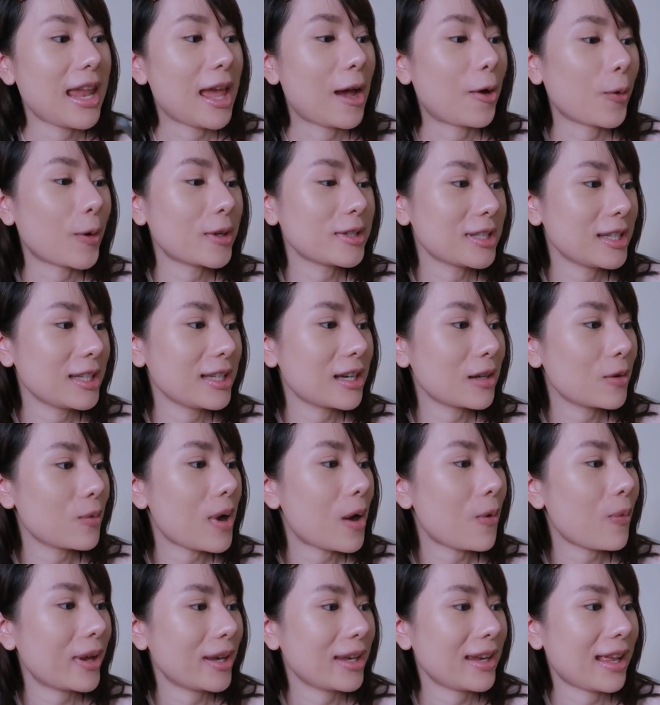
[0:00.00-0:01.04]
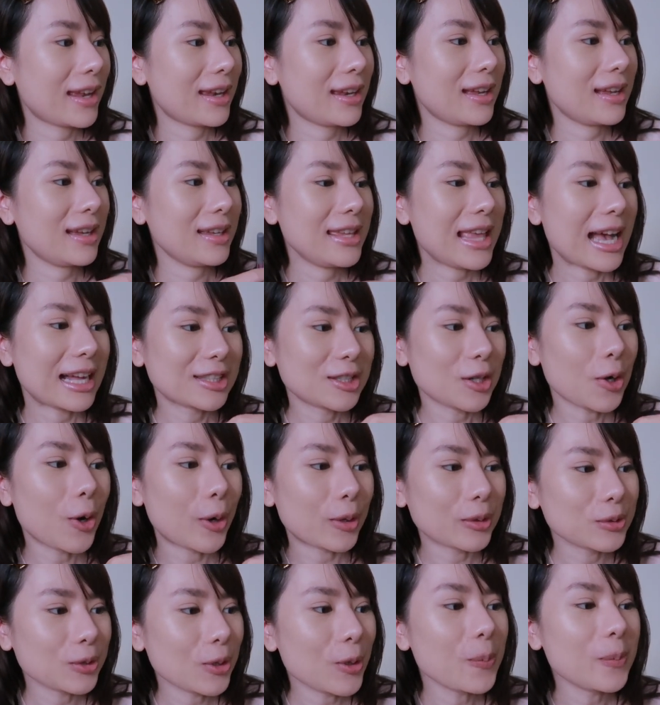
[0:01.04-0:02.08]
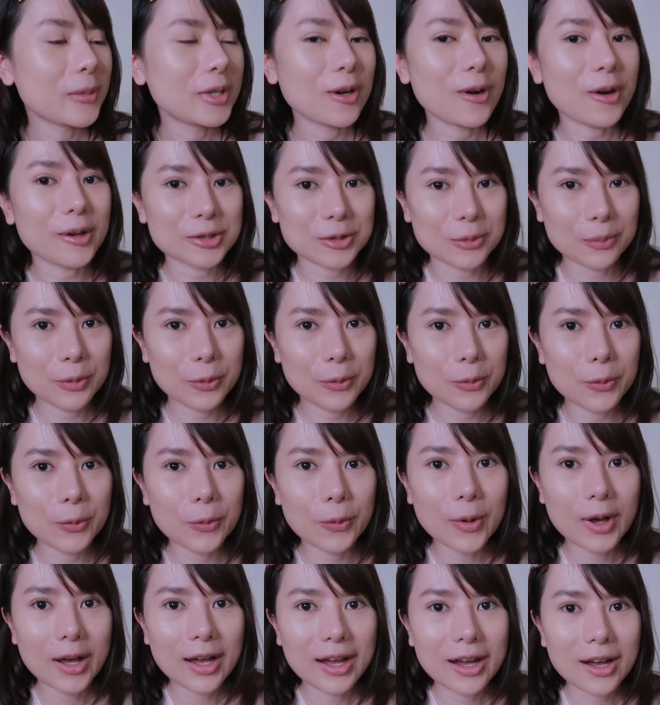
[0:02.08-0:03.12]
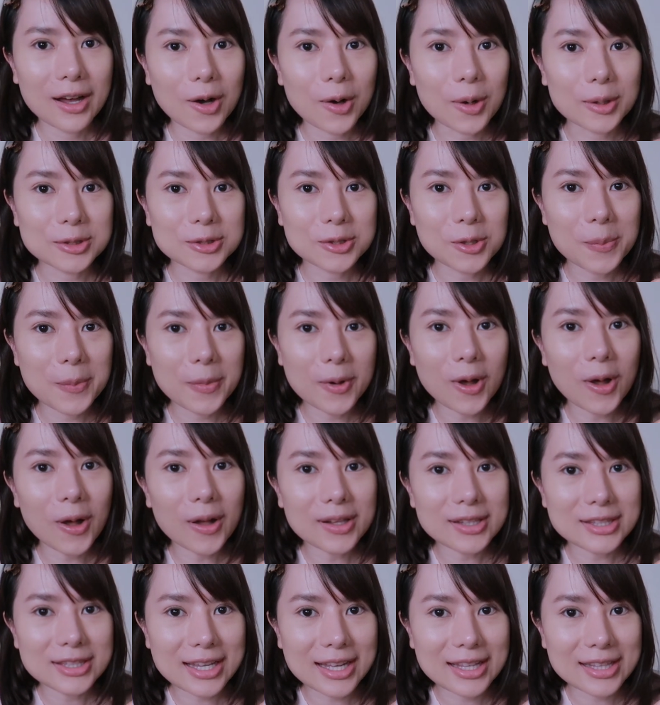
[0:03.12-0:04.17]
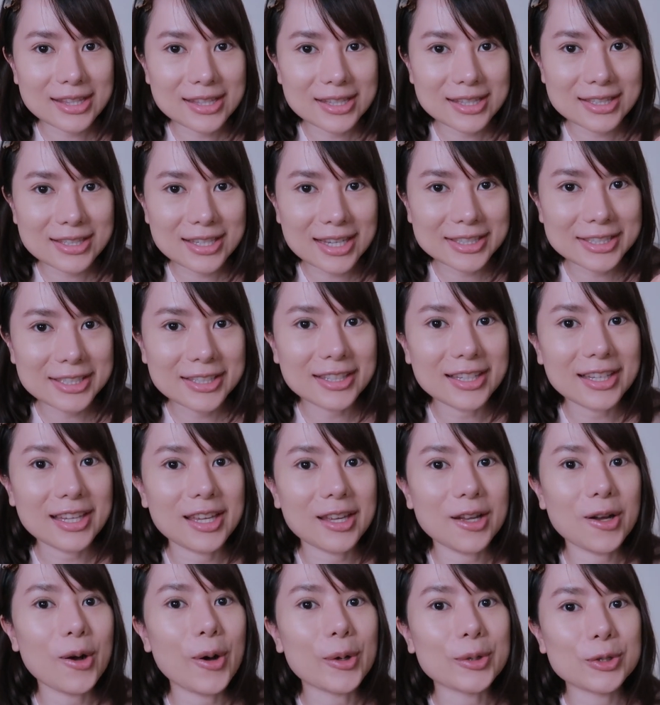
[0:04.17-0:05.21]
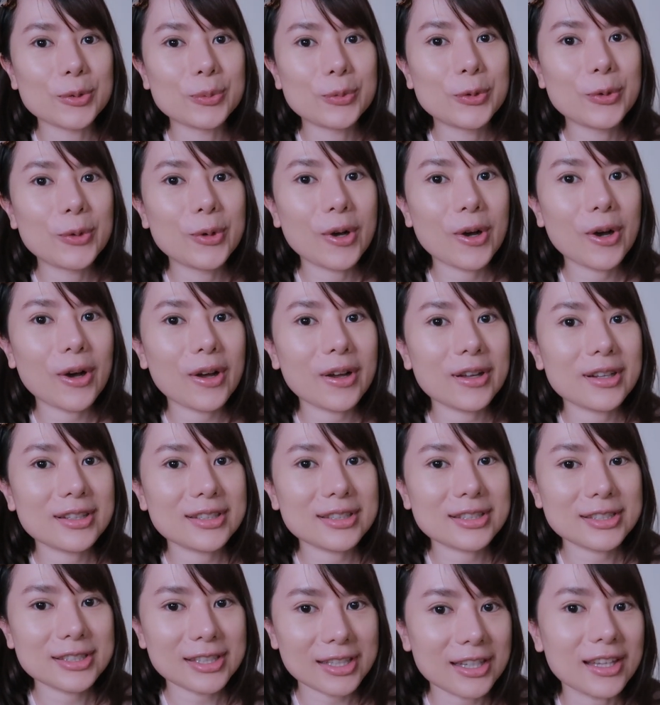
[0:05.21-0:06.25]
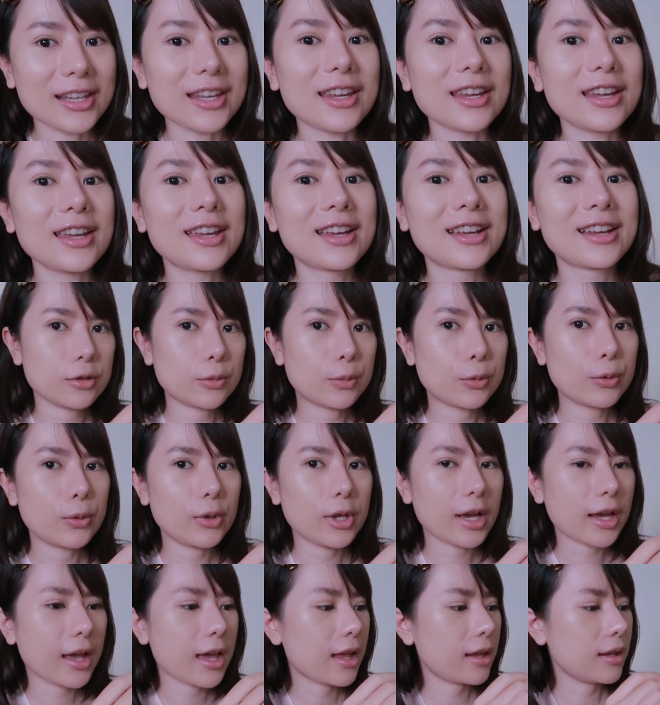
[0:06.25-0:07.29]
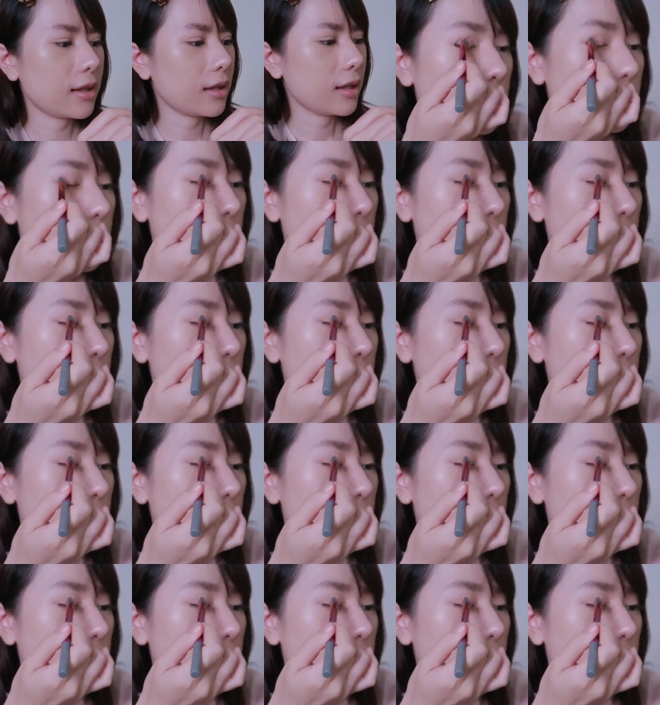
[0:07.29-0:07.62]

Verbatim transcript: แล้วก็จะเลือกว่าวันนั้นน่ะอยากจะออกส้มหรือออกชมพูออกส้มก็จะใช้สีนี้ออกชมพูก็สีนี้ชมพูแล้วกัน